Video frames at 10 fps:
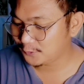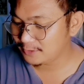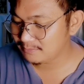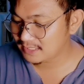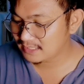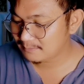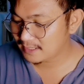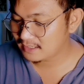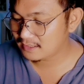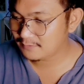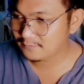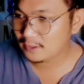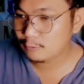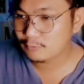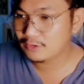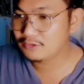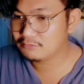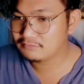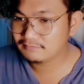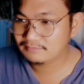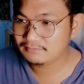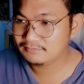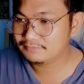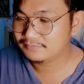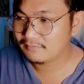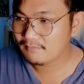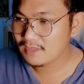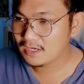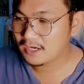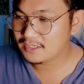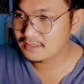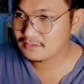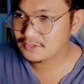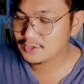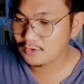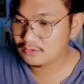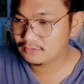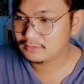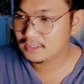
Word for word: for me, parang nafe-feel ko na yung kanyang song.